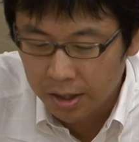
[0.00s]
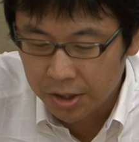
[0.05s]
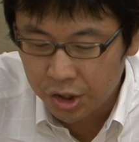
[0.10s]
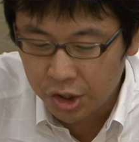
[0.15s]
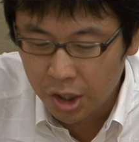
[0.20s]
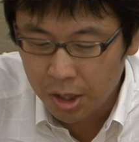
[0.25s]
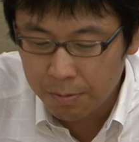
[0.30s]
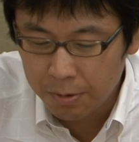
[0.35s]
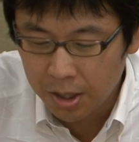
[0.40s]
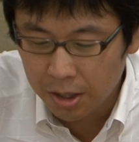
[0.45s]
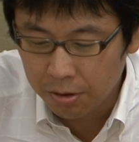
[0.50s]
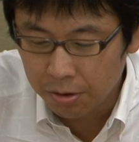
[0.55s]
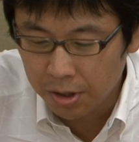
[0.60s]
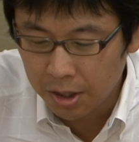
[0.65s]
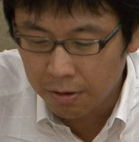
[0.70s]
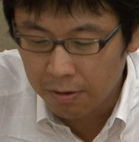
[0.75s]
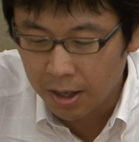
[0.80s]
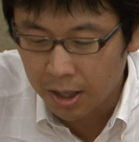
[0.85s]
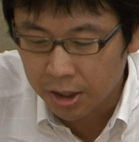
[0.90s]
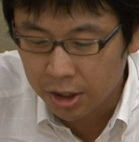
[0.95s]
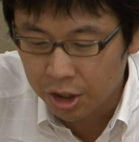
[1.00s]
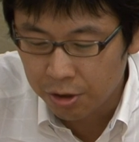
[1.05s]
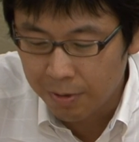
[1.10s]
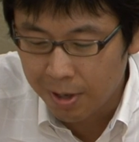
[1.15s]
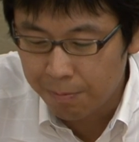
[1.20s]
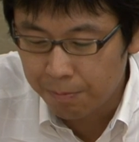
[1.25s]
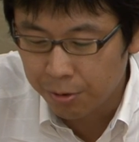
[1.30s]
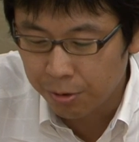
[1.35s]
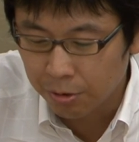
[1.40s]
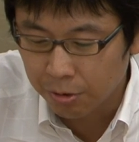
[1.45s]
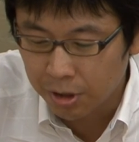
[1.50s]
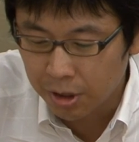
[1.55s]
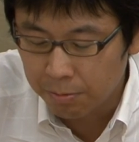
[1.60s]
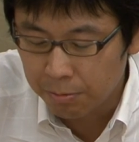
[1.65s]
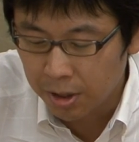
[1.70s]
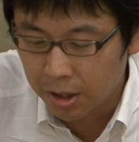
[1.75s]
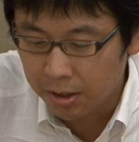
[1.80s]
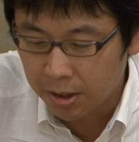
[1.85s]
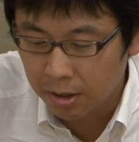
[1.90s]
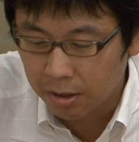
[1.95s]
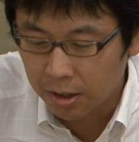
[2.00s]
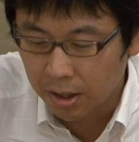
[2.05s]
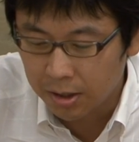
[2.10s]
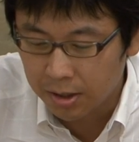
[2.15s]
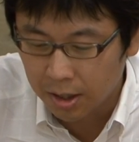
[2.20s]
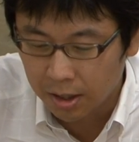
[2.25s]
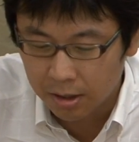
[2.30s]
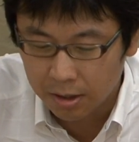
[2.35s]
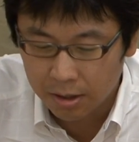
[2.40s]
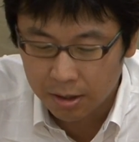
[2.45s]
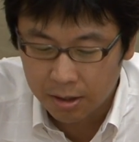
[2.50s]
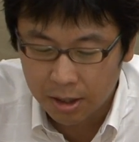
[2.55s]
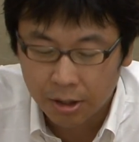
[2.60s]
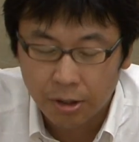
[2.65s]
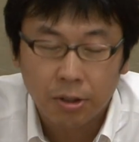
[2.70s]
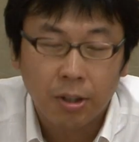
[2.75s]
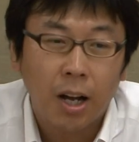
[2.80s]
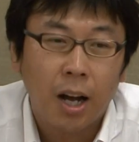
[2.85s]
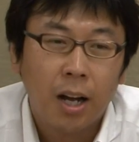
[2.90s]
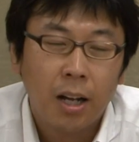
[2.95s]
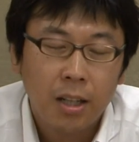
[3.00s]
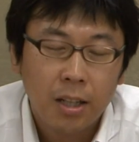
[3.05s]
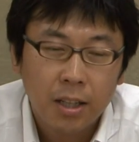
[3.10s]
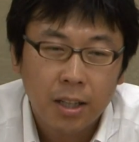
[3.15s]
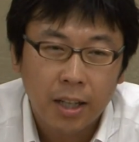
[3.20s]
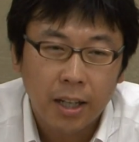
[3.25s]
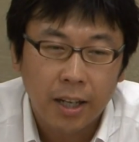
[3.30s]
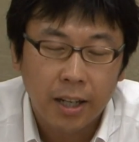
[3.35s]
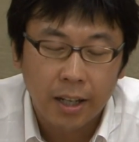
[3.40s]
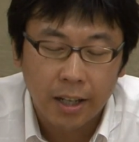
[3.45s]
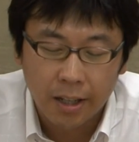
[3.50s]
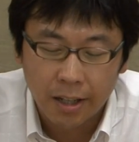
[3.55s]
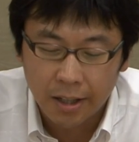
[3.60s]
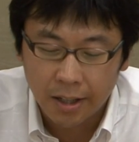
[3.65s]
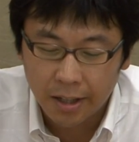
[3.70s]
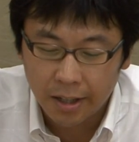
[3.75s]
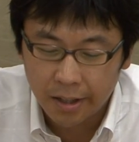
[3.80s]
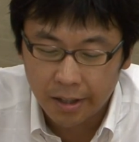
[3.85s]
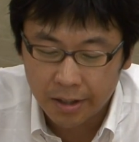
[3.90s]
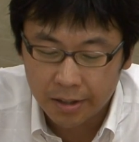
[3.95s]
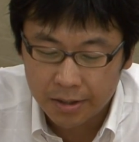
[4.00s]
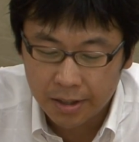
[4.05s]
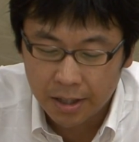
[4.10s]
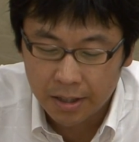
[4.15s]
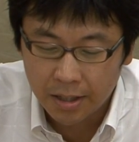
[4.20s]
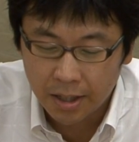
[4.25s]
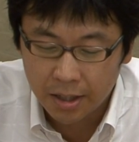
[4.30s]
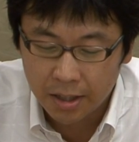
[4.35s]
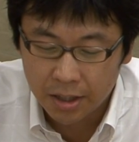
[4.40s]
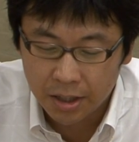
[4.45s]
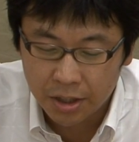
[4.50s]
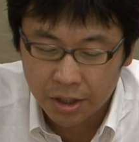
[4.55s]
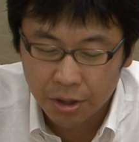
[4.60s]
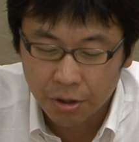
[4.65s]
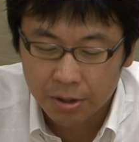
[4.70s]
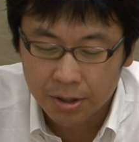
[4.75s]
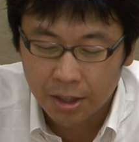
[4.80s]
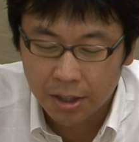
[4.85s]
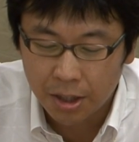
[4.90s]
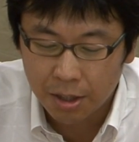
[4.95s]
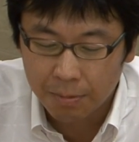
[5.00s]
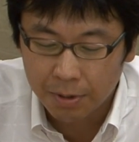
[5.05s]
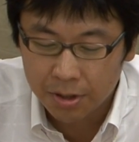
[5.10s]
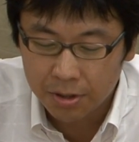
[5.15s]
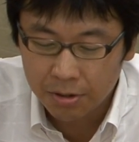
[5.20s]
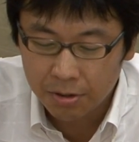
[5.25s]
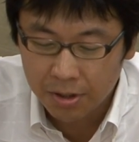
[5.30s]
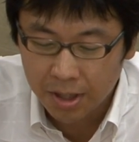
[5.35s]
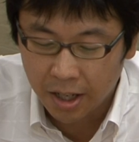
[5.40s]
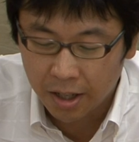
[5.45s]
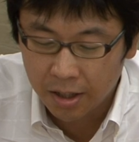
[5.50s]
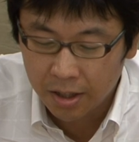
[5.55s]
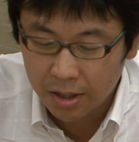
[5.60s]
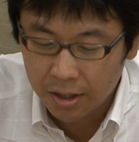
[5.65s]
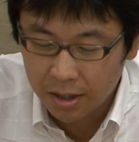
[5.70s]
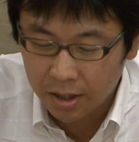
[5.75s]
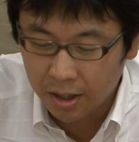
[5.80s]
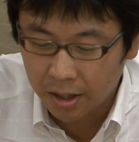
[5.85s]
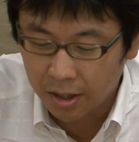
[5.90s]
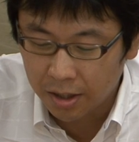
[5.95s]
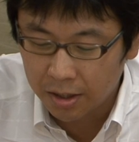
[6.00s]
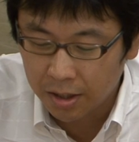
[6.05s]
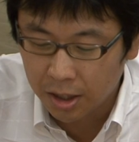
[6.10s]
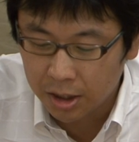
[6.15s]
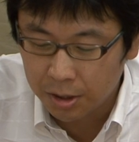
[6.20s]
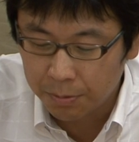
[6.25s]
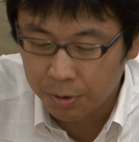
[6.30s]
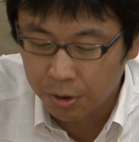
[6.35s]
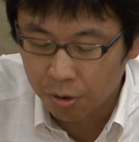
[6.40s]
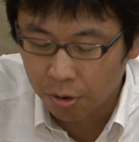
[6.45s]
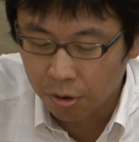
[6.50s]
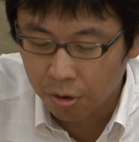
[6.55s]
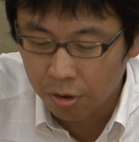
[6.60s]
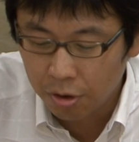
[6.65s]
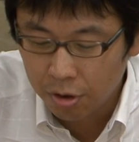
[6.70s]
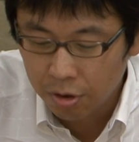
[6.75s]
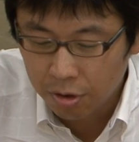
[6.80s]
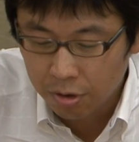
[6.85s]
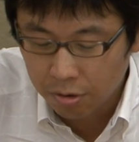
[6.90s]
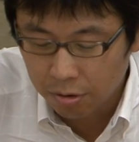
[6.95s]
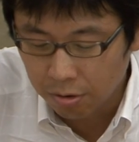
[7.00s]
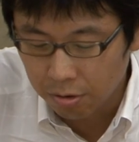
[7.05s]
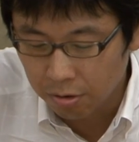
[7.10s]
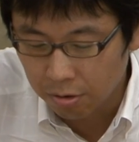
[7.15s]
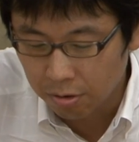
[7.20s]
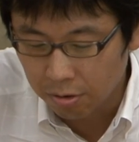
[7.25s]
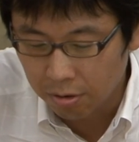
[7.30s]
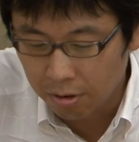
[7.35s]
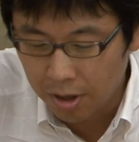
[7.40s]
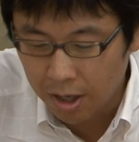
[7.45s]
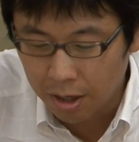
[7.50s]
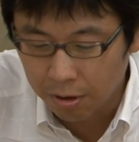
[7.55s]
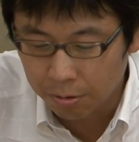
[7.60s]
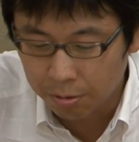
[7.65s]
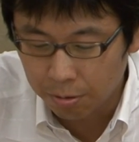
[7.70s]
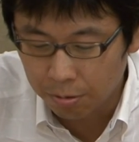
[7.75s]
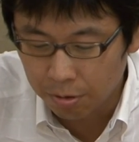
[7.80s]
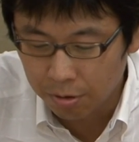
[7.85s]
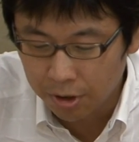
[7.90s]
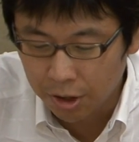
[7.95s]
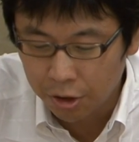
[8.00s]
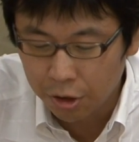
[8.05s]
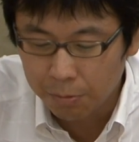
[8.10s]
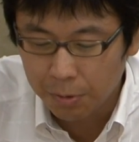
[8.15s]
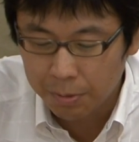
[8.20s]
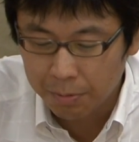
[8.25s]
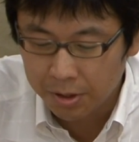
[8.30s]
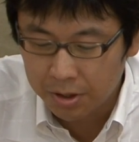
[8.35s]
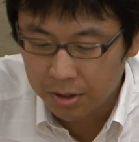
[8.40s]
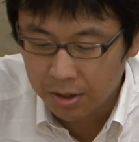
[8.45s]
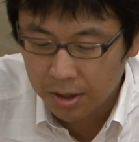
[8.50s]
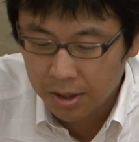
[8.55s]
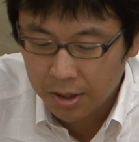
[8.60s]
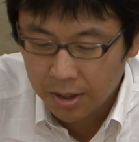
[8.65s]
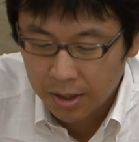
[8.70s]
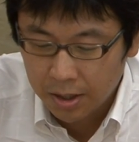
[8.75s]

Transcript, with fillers: シーエム などでは スマップ の木村拓哉さんなどが、えー、宣伝に寄与されていますので、えー、馴染みのあるところだと思います。